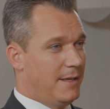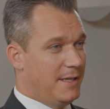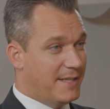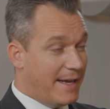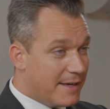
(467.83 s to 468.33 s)

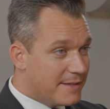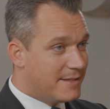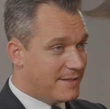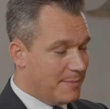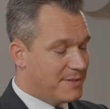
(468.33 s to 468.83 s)
Ich denke, es
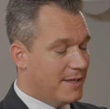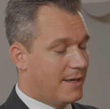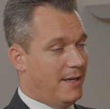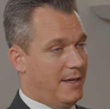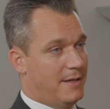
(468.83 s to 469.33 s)
ist
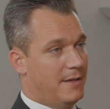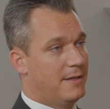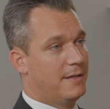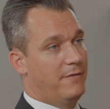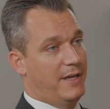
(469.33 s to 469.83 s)

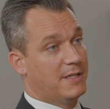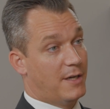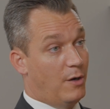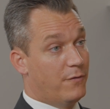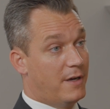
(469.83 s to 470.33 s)
selbsterklärend, welche
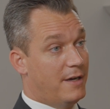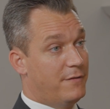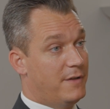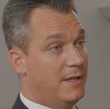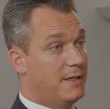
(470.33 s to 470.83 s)

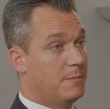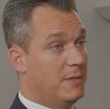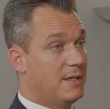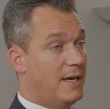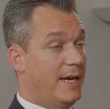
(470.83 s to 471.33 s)
Kaufkraft ich
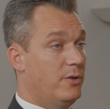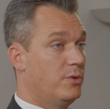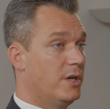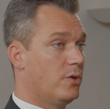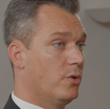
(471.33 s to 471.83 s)
mit
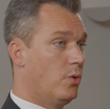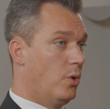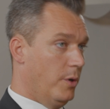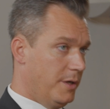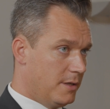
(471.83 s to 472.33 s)
100
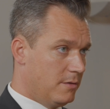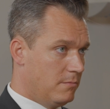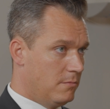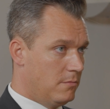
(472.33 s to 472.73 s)
Euro heute